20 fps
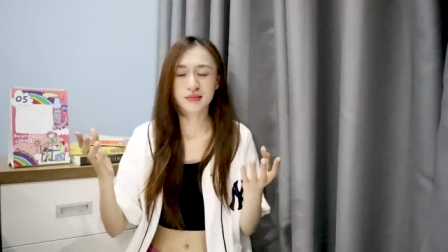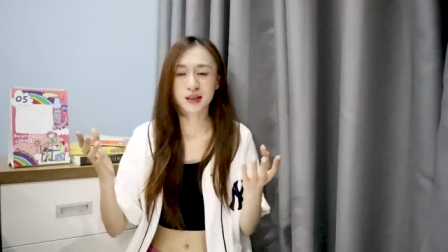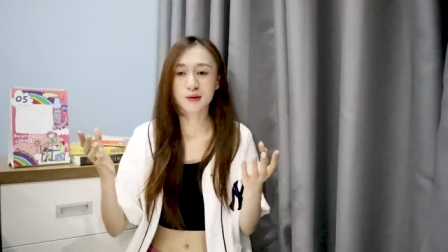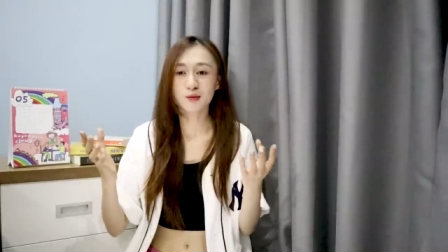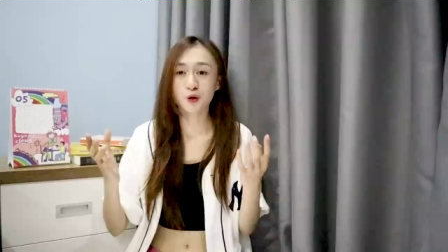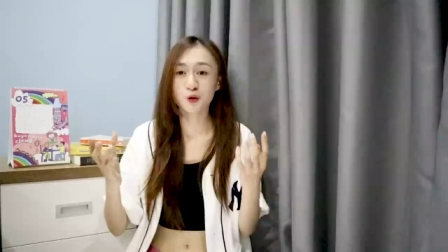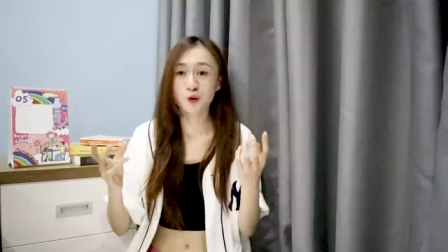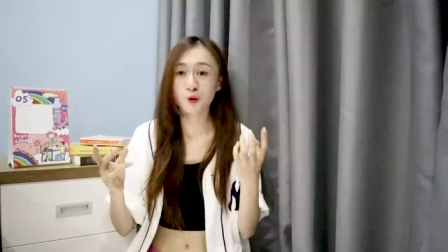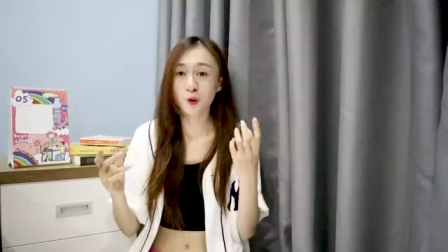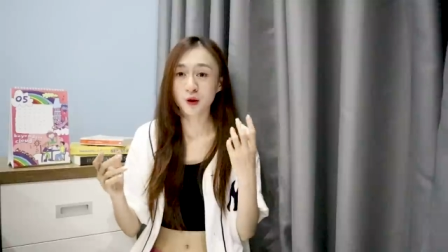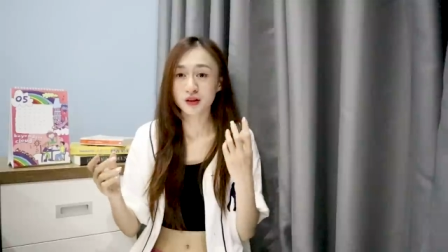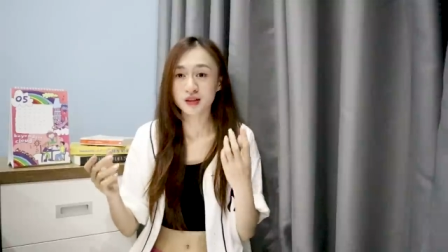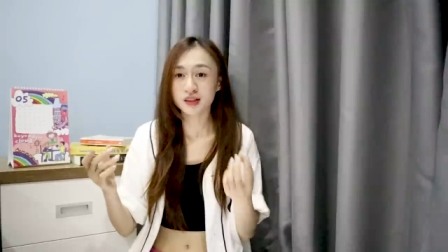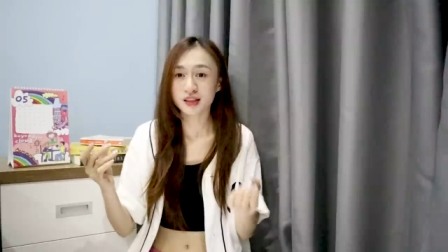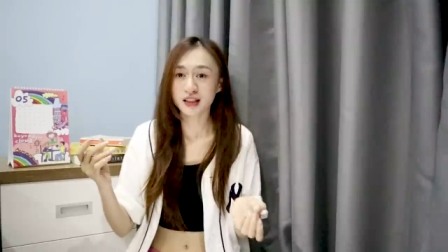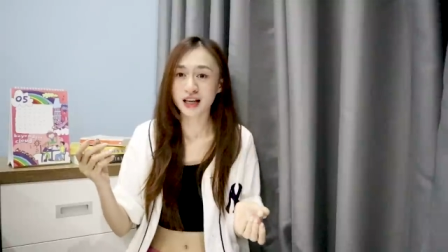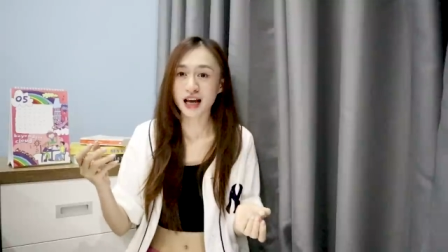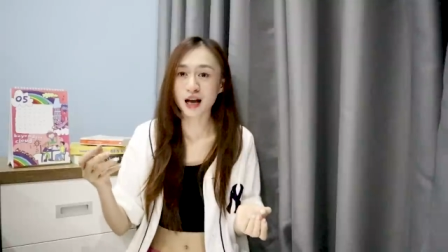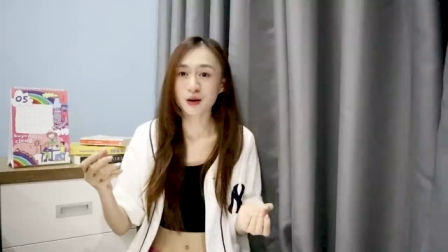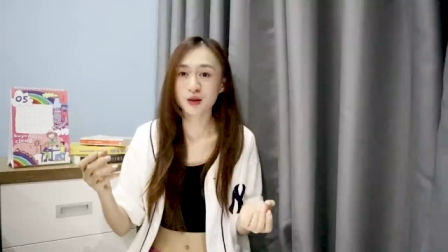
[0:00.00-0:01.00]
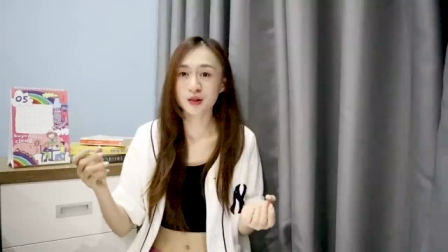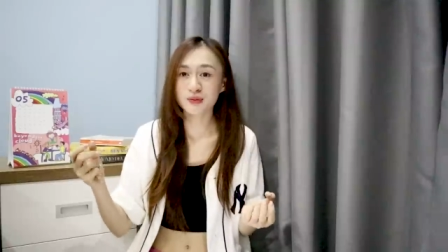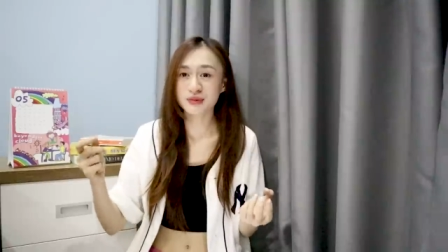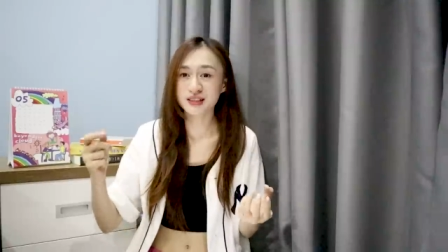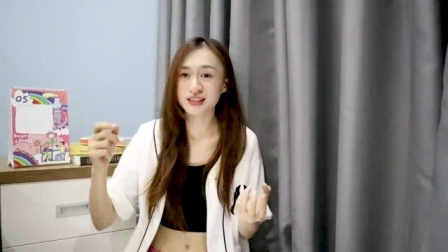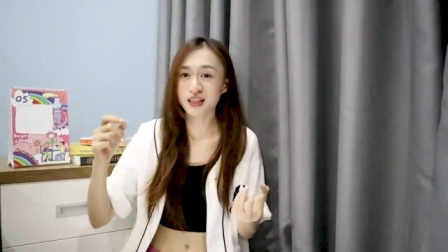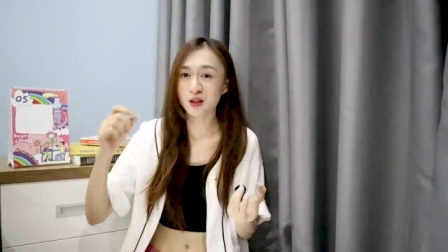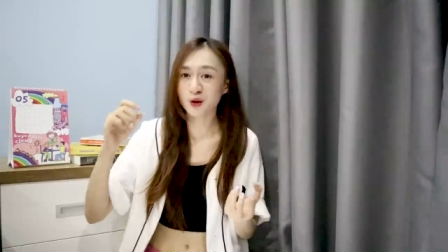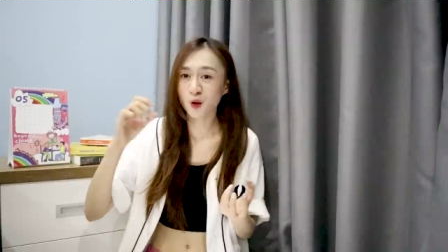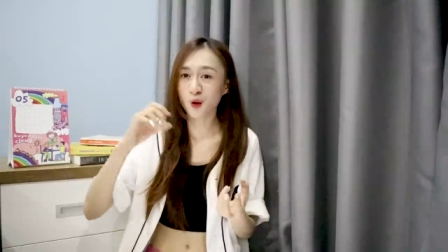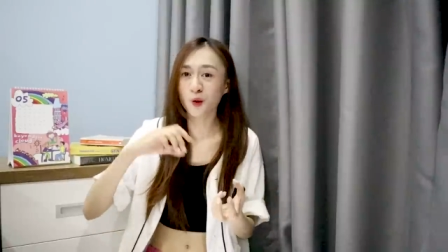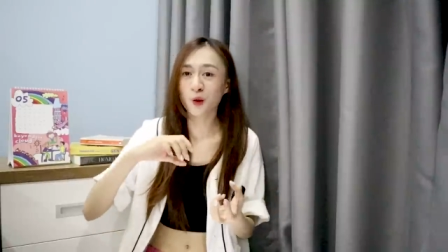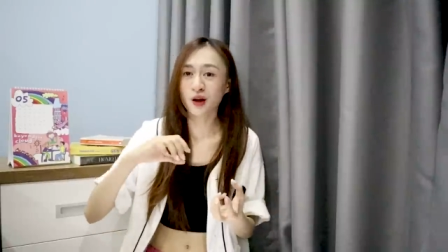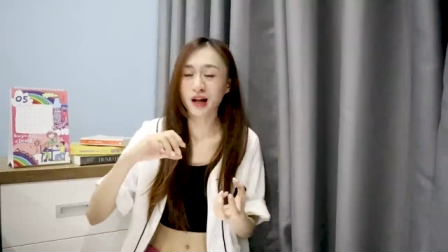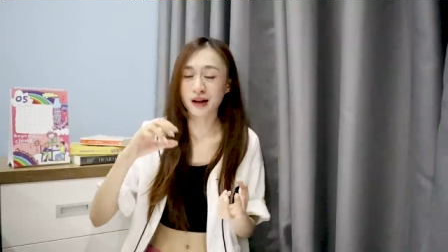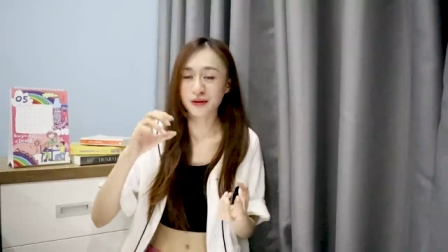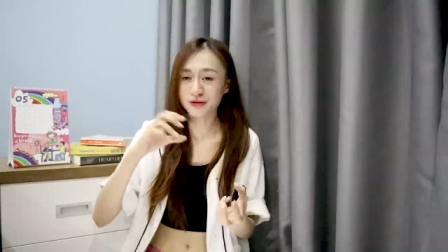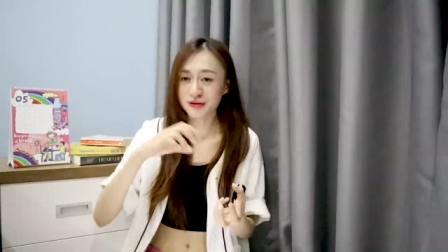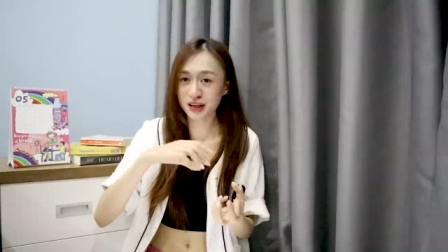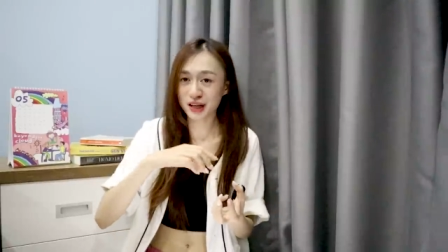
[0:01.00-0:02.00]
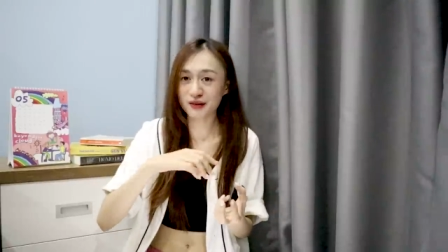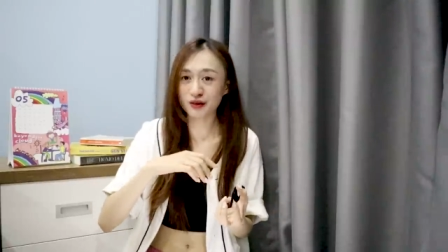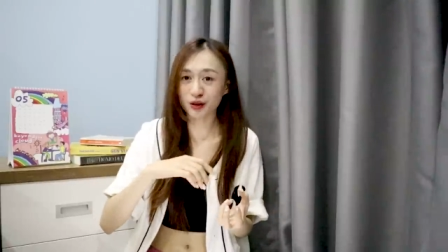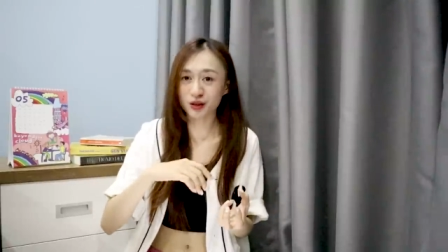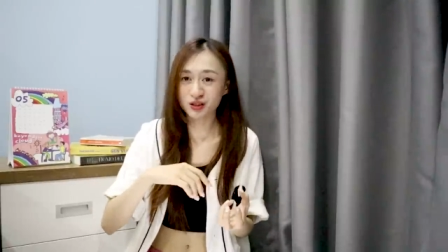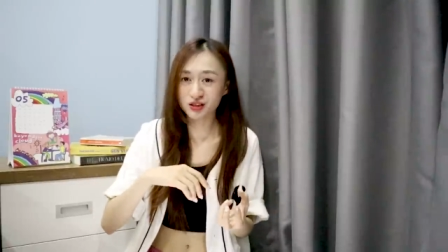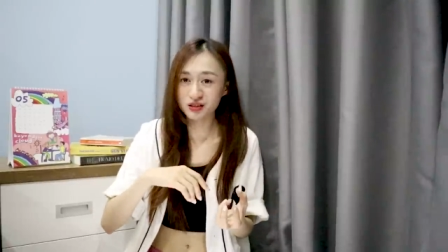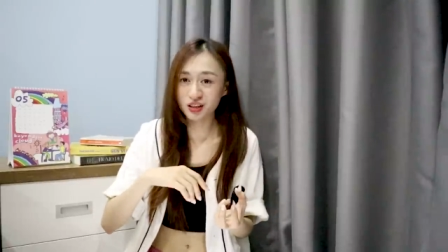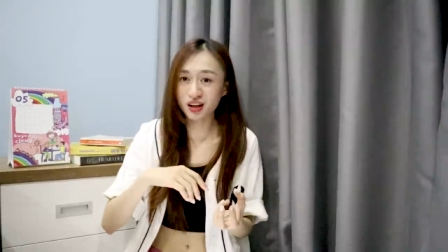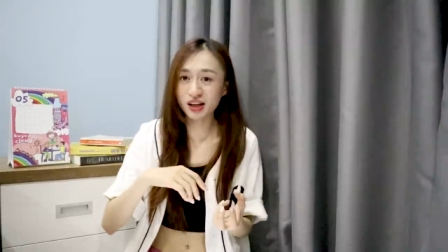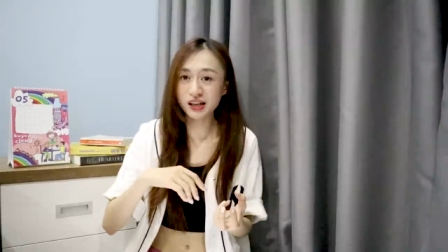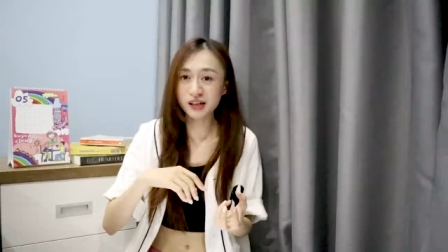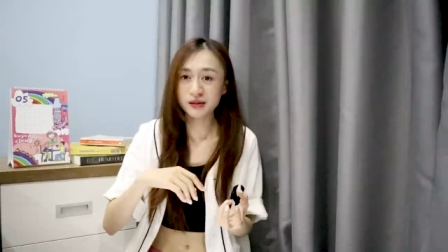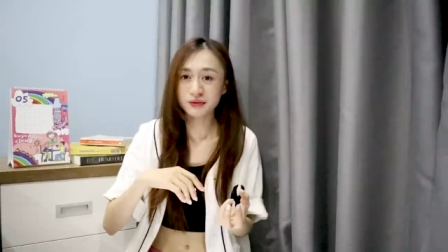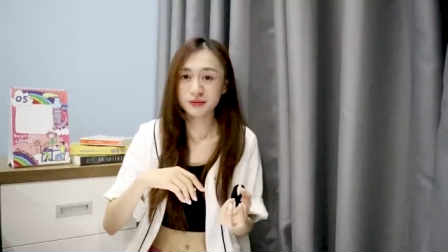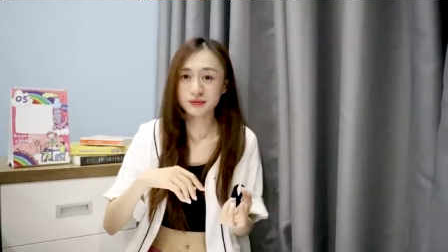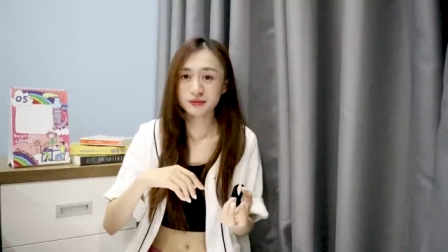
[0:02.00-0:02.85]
mình muốn uống như thế nào thì mình sẽ đổ cà phê vào sữa ấy